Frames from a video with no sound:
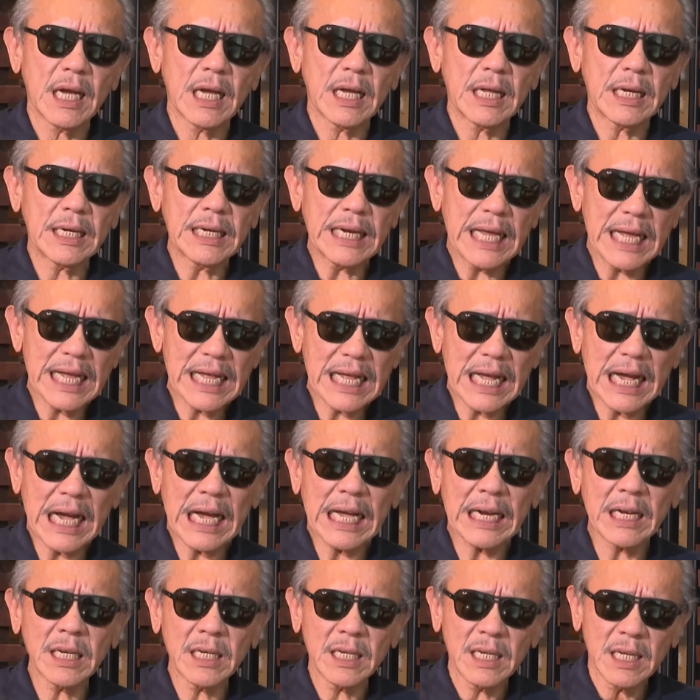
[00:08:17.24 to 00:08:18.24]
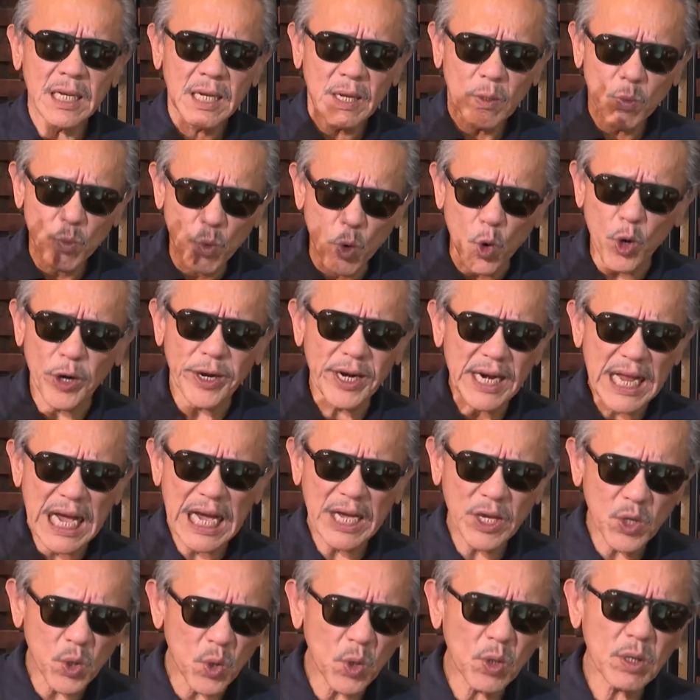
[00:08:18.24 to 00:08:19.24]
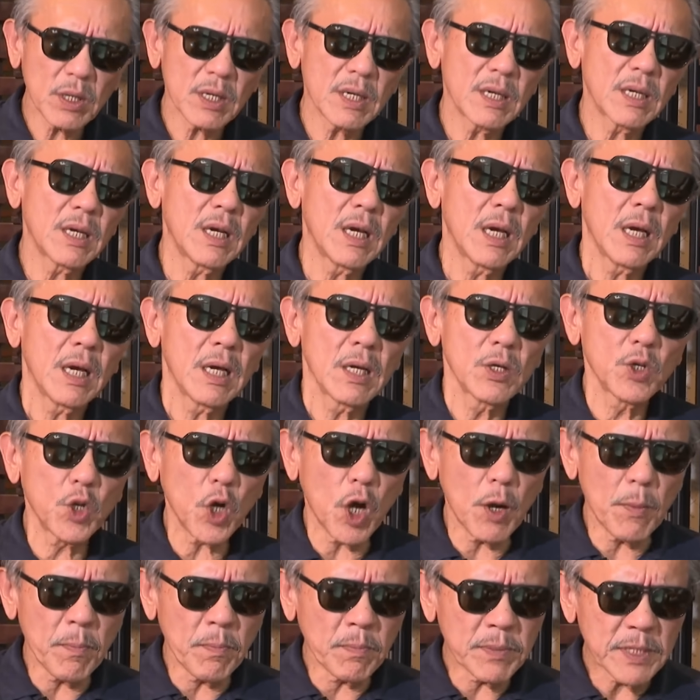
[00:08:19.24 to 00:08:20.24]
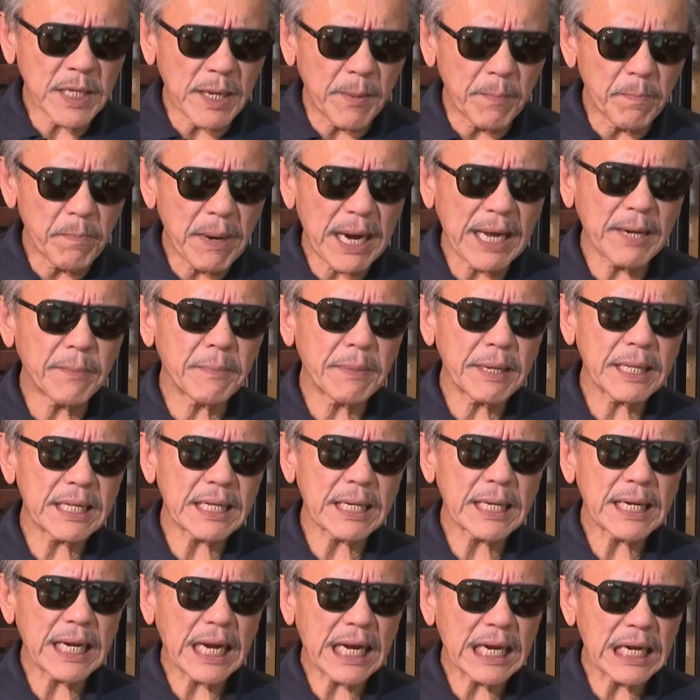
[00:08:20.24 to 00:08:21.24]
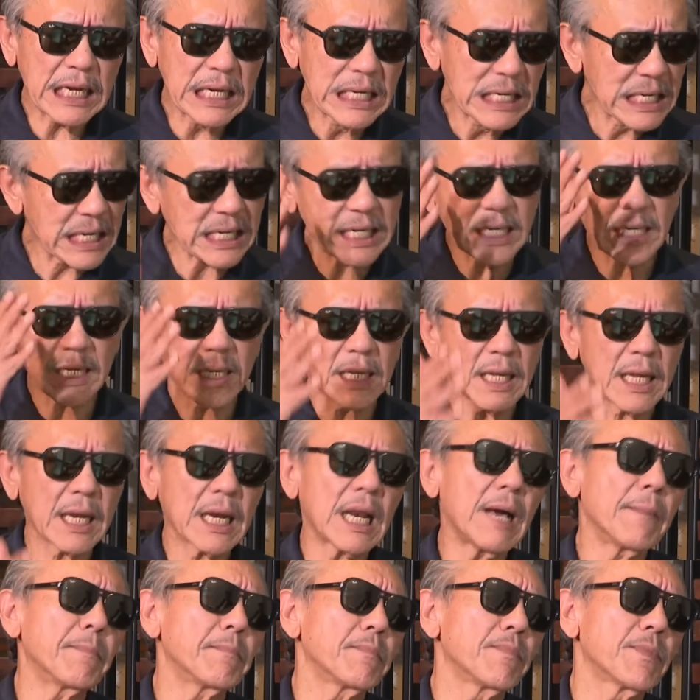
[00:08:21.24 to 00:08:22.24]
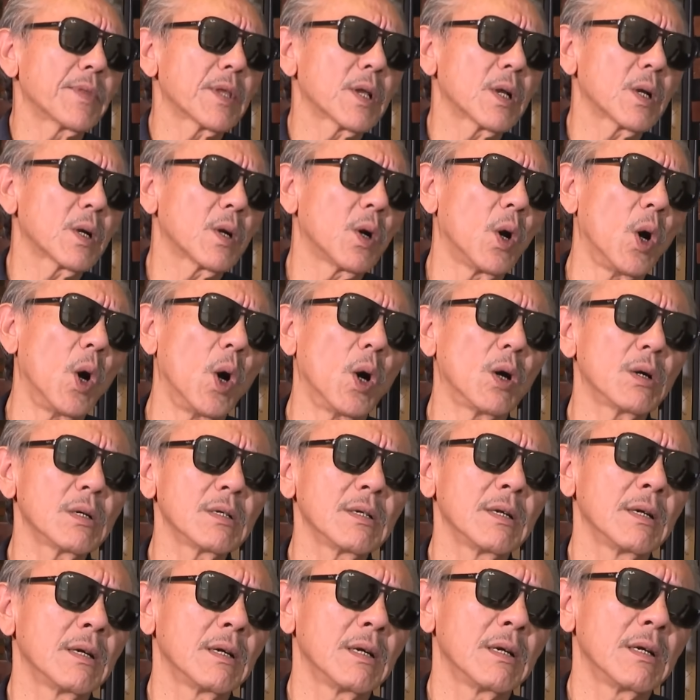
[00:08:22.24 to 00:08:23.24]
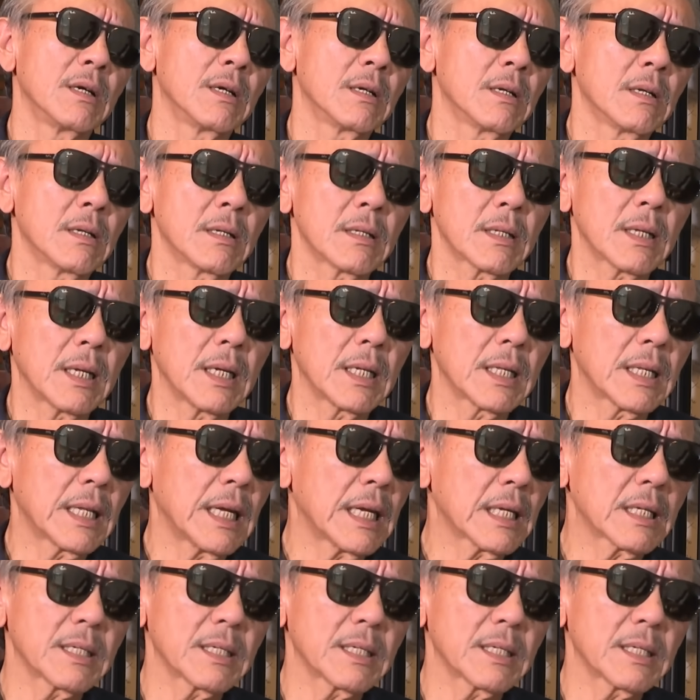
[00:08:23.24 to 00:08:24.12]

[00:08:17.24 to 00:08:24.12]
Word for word: อในการโหวตนายกย่อมสัมพันธ์ไปถึงการเลื่อนกลับของท่า